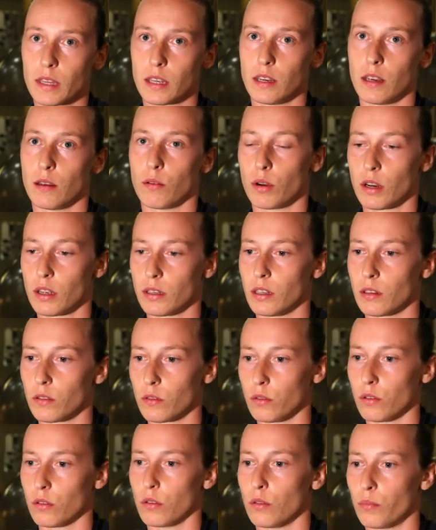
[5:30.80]
et voilà
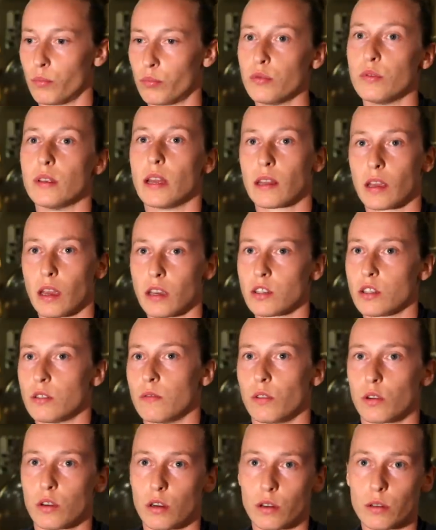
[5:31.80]
d'être euh, plus attractif
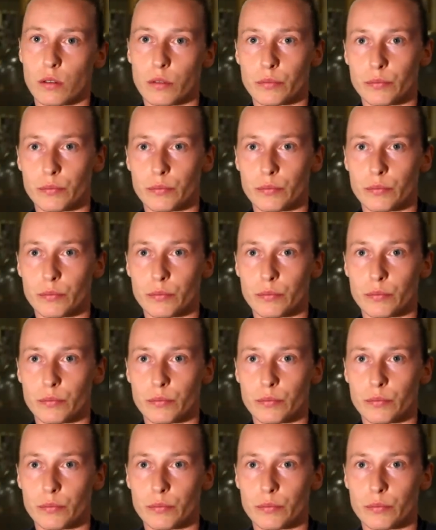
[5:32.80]
encore.